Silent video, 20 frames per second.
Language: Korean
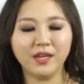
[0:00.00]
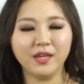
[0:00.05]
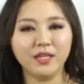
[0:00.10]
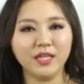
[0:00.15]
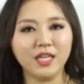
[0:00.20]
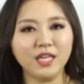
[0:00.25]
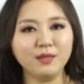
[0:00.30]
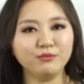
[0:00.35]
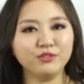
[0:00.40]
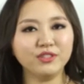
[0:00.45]

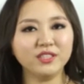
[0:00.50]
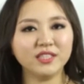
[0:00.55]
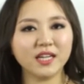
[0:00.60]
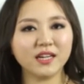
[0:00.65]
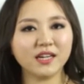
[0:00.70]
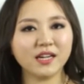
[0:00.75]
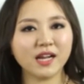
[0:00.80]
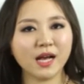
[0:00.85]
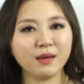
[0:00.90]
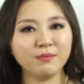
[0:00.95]
이
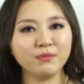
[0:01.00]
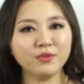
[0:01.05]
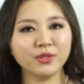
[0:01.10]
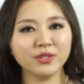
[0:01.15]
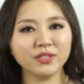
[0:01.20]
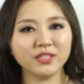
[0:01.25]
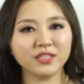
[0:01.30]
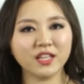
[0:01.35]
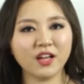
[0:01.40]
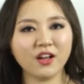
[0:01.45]
문장을
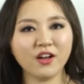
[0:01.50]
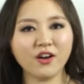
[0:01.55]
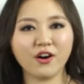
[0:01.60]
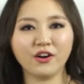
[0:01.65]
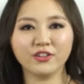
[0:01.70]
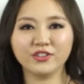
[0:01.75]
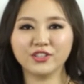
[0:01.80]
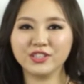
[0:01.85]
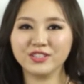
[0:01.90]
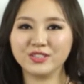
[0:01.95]
함으로써
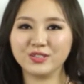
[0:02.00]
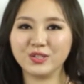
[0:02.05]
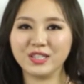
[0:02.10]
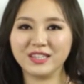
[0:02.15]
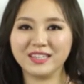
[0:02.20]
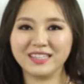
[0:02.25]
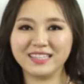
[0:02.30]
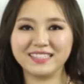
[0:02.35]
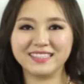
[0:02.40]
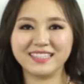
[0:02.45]
얻을 수
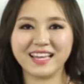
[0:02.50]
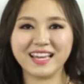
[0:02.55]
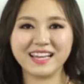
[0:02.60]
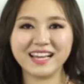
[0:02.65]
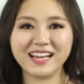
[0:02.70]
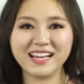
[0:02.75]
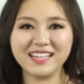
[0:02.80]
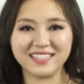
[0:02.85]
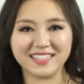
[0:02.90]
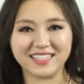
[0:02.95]
있는 세
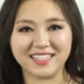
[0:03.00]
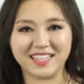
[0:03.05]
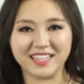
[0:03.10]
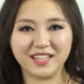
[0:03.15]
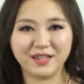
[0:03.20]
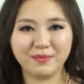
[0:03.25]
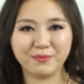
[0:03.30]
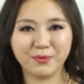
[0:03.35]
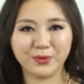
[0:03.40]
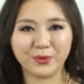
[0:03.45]

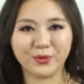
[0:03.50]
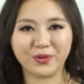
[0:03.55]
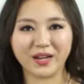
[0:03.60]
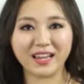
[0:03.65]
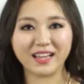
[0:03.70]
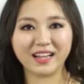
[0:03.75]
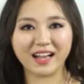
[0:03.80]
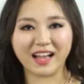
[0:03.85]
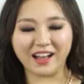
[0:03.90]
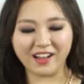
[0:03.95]
가지 보도록
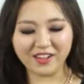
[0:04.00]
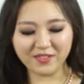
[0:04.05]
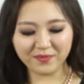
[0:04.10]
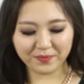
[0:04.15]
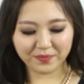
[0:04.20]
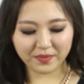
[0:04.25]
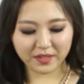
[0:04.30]
할까요?